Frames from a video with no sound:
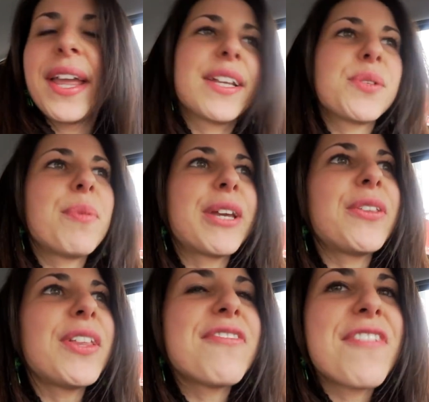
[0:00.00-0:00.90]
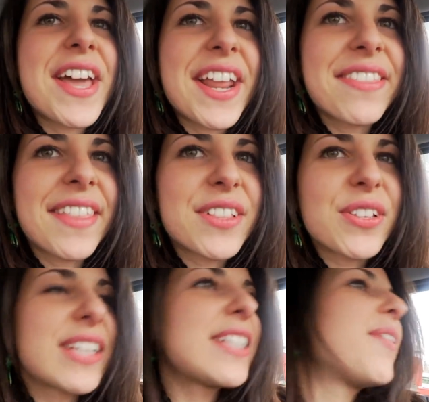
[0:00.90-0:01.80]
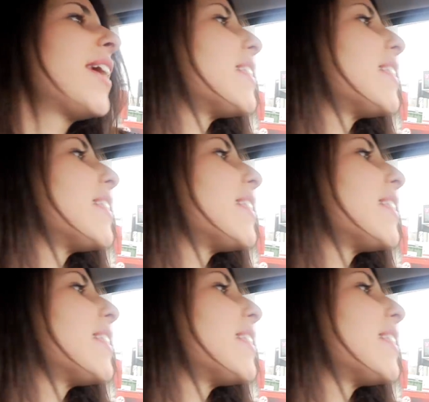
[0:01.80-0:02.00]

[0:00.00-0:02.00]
y es un poquito diferente, entonces te voy a